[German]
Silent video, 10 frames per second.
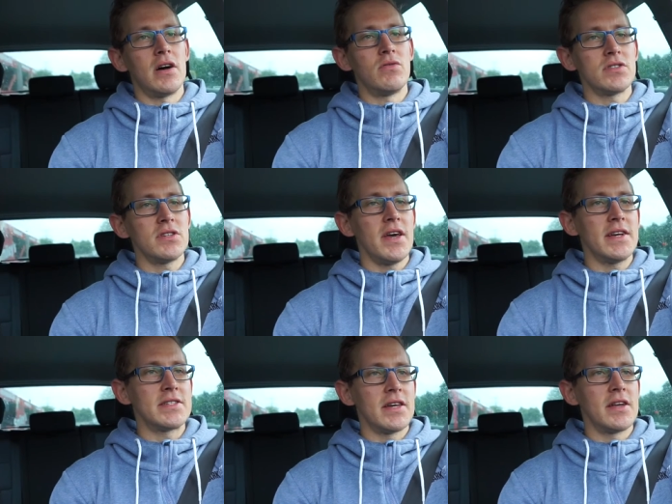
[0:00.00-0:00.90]
Hause
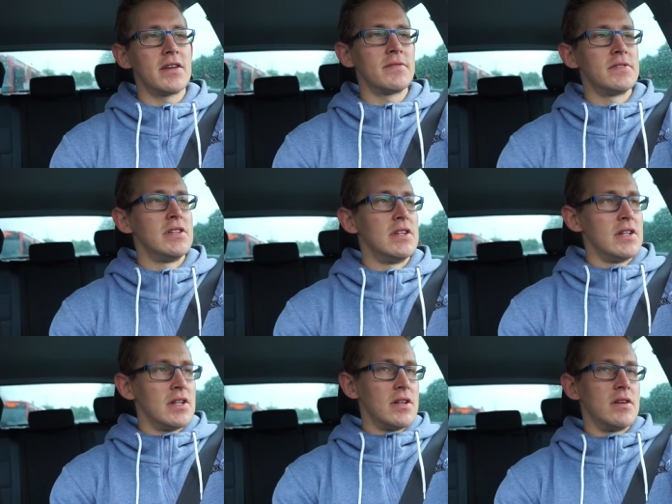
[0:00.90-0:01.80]
essen,
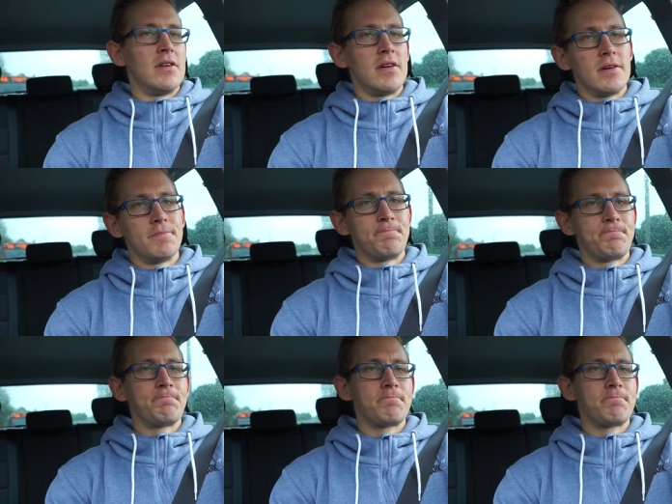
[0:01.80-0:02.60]
ähm,